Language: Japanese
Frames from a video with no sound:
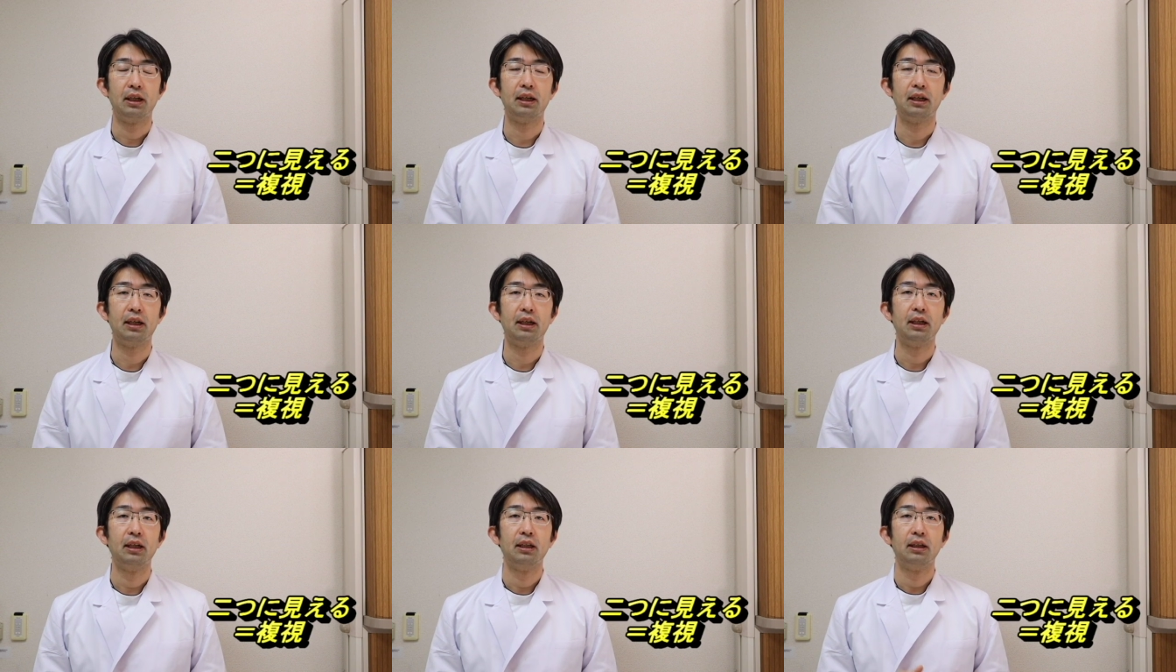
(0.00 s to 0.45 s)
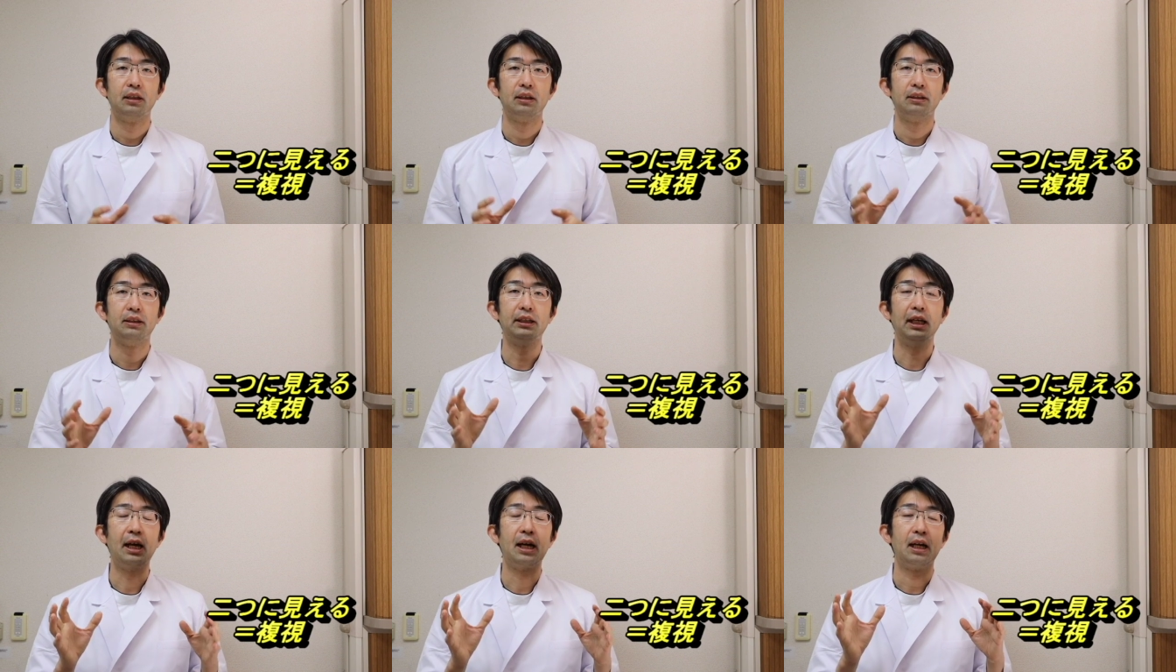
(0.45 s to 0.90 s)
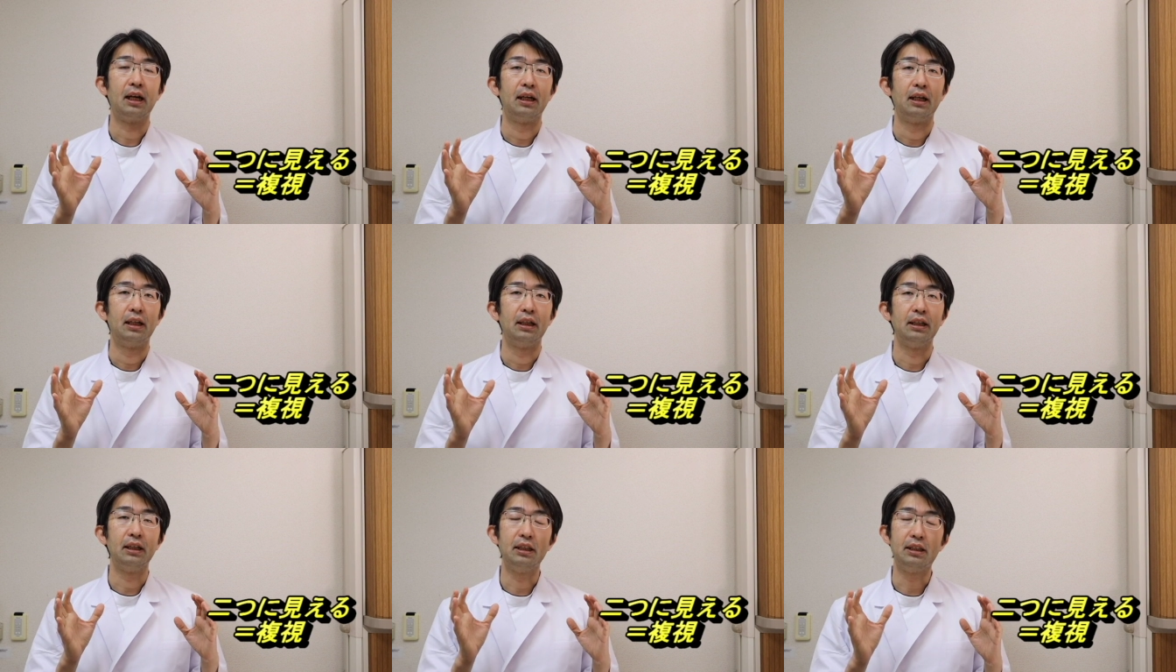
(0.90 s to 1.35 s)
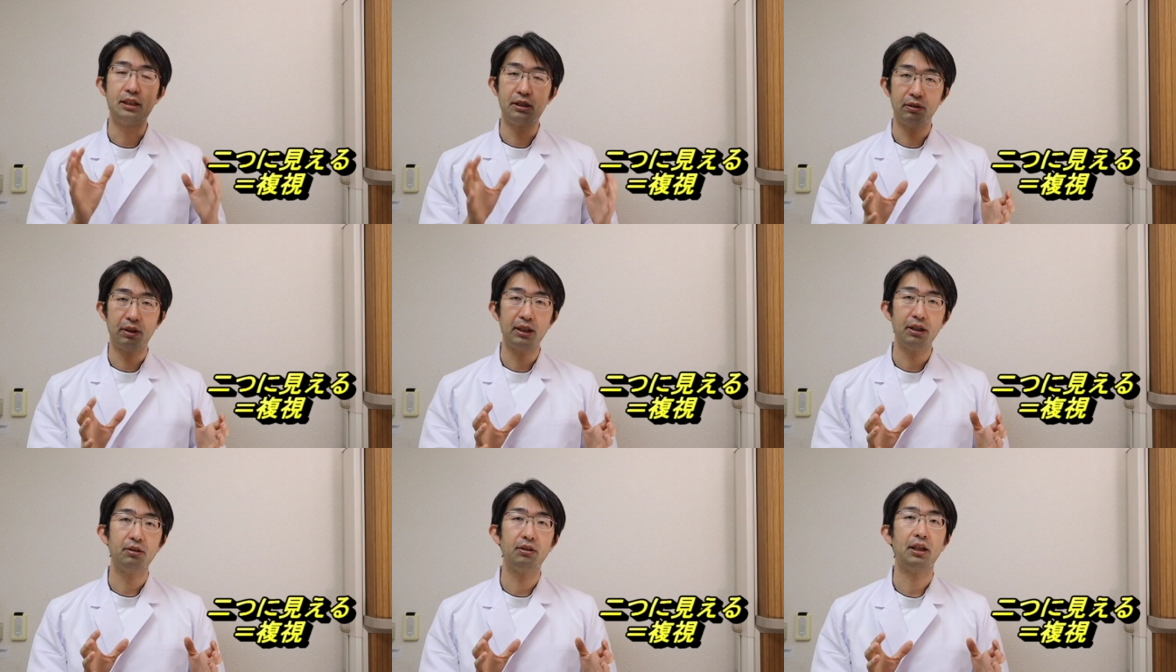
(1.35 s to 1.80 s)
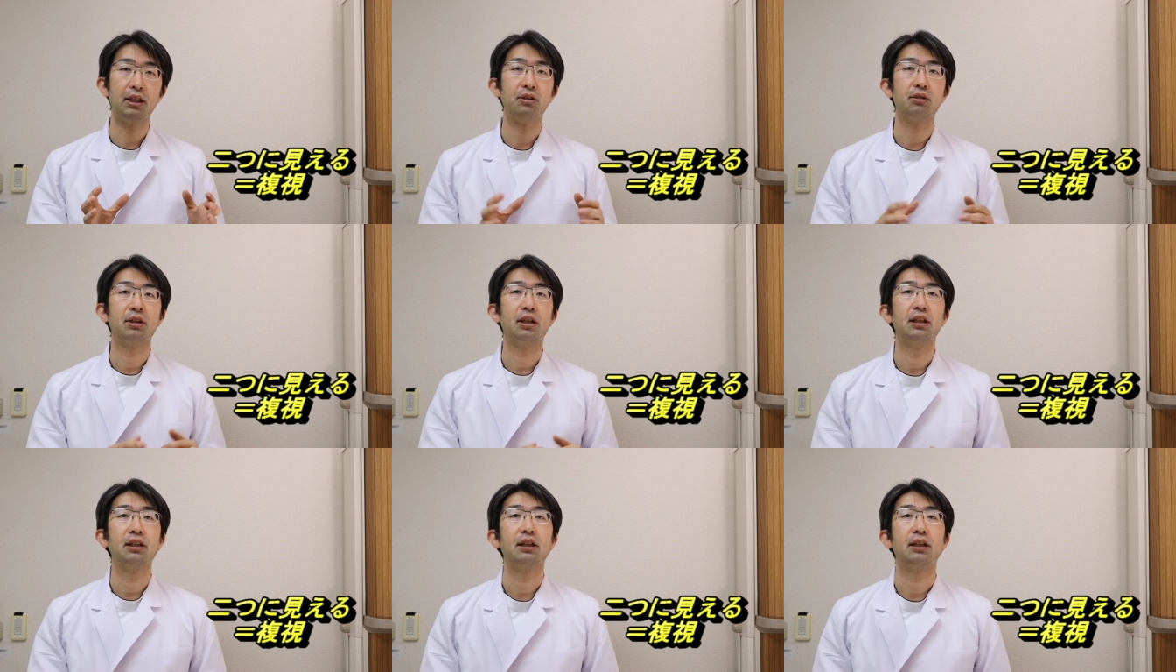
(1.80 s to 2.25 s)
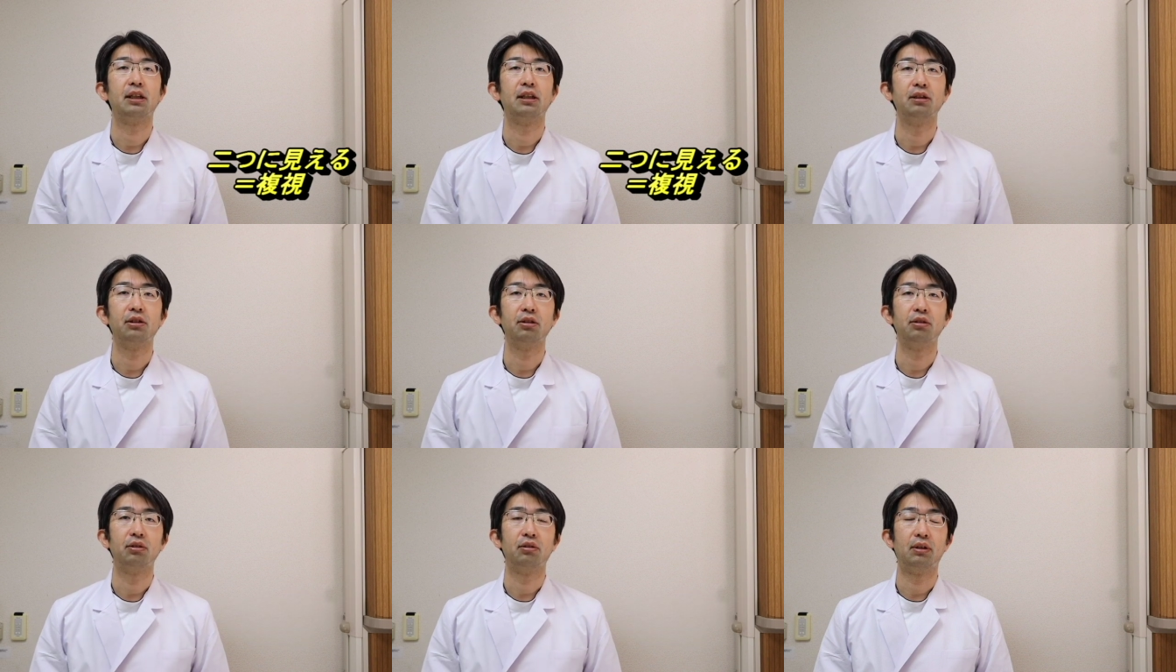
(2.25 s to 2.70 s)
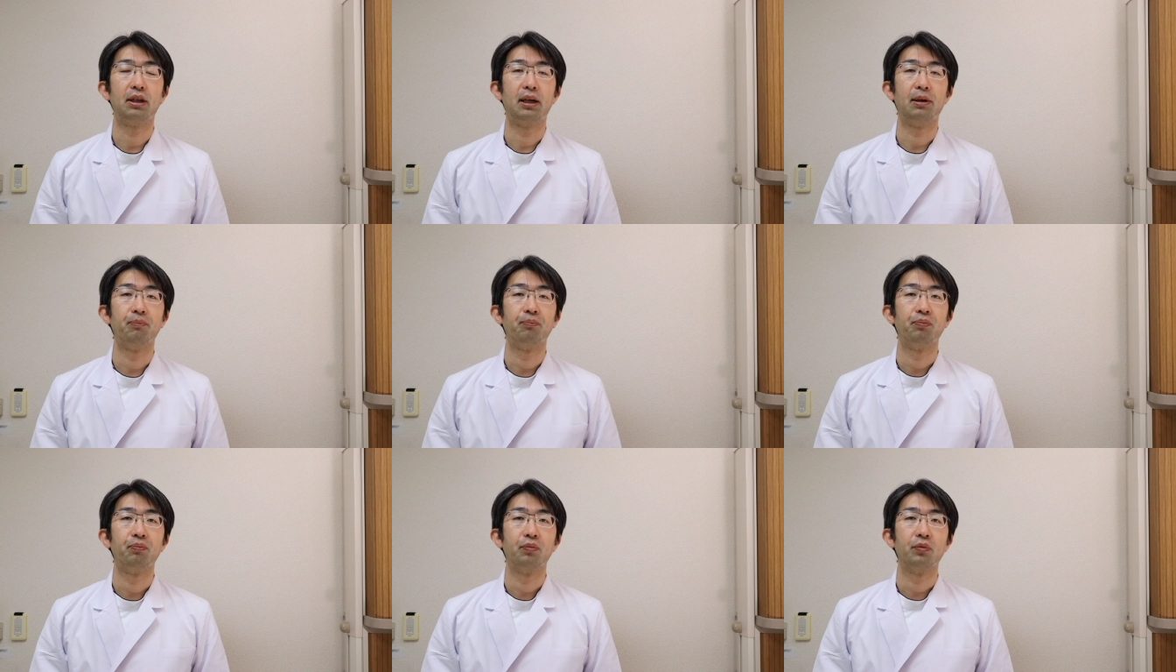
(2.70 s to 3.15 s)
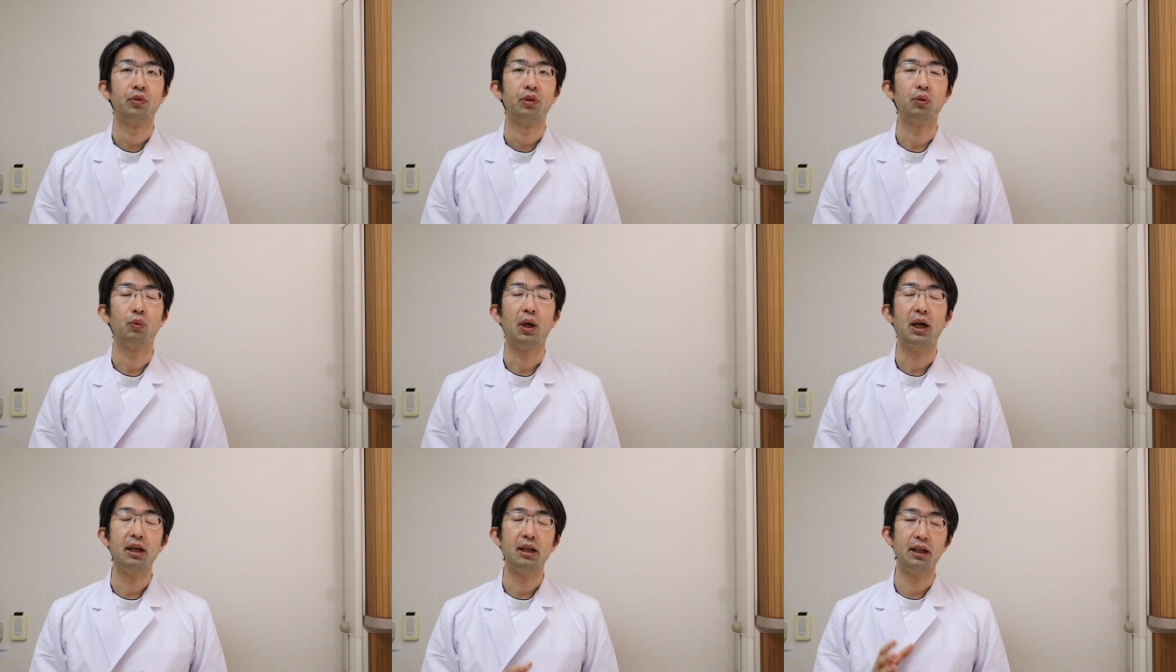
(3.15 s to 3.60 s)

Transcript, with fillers: えー、じゃあいちわりぐらいの患者さんっていうのは分